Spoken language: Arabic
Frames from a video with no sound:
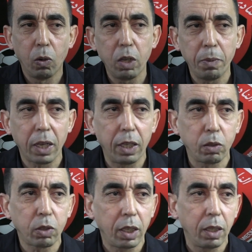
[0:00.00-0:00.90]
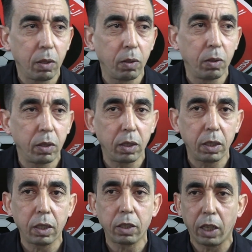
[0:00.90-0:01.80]
واللي ما خلاتوش انه
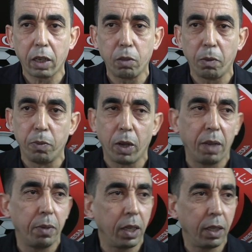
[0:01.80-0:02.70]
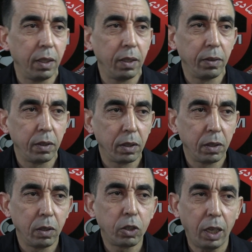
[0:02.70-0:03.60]
يشارك في مقابله
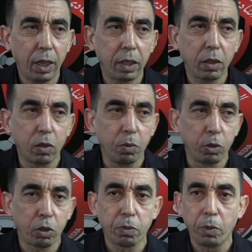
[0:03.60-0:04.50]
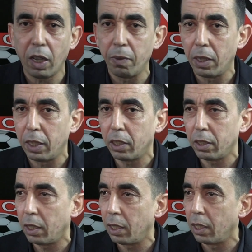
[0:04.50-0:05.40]
ان شاء الله غادي يكون موجود في المقابله
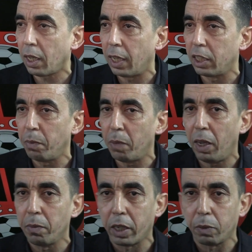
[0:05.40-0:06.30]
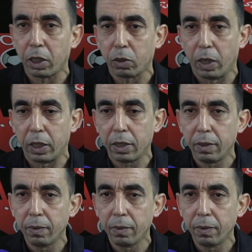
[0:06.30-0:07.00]
القادمه مع المغرب التطواني